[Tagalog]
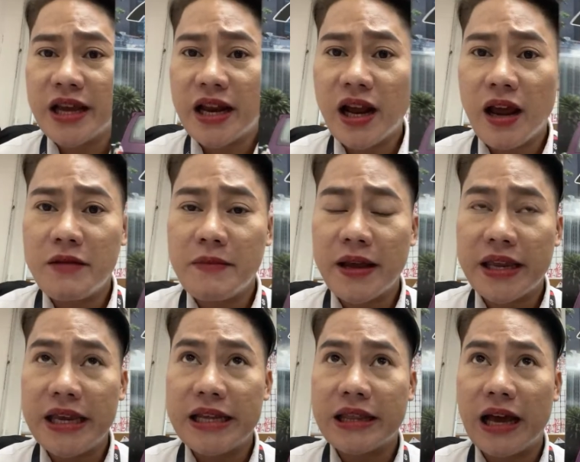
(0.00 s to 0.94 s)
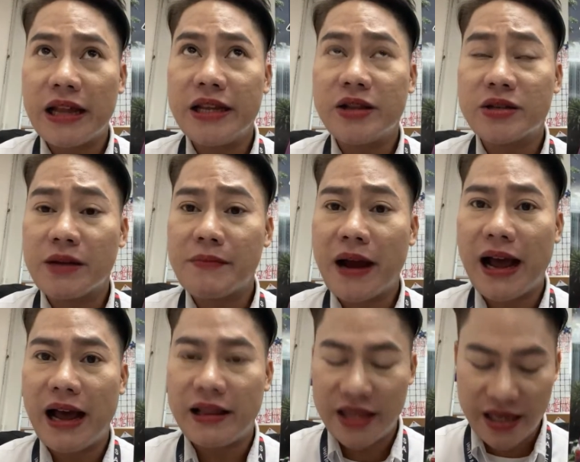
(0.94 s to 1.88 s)
ka na kayo magkita dito sa
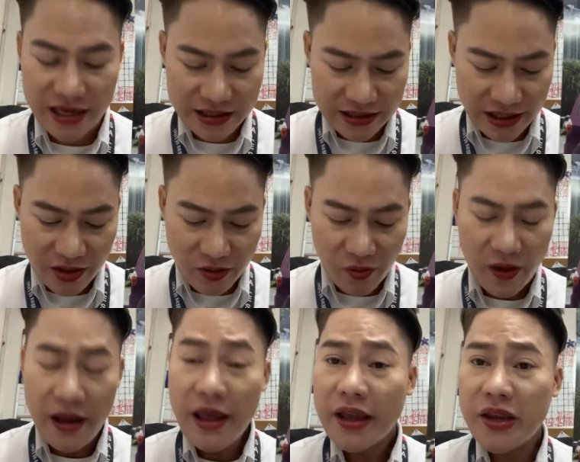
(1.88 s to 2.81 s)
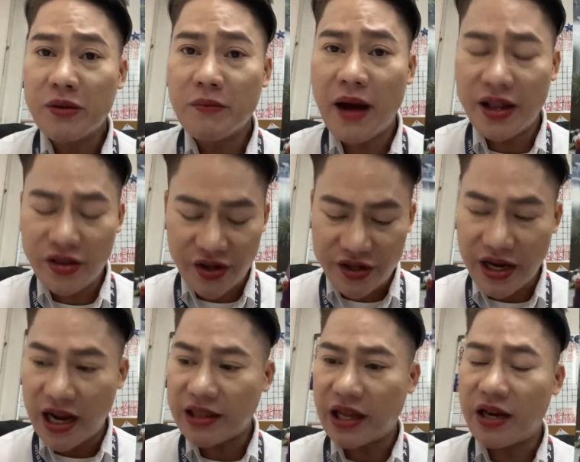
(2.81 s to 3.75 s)
Makati kasi yung, yung mother
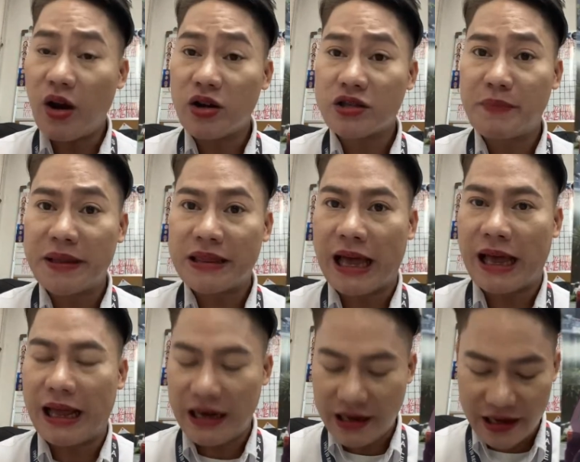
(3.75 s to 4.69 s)
niya ata na hospital.